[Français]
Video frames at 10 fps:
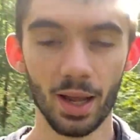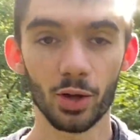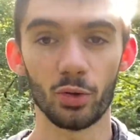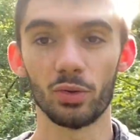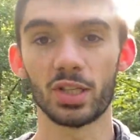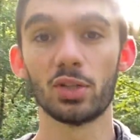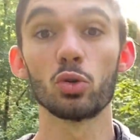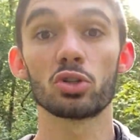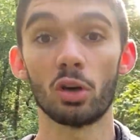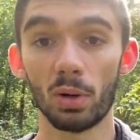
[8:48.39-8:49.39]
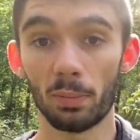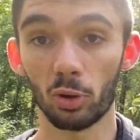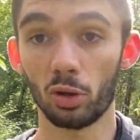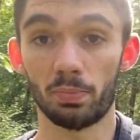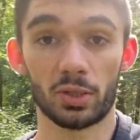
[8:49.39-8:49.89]
que, qui te semblent
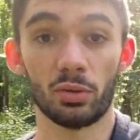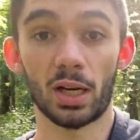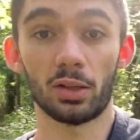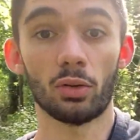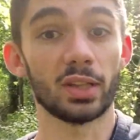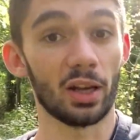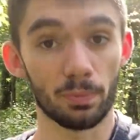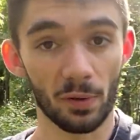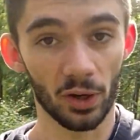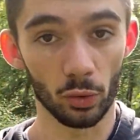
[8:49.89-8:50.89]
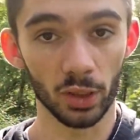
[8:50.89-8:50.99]
importantes parce que tu as le temps et que tu n'arrives pas à faire le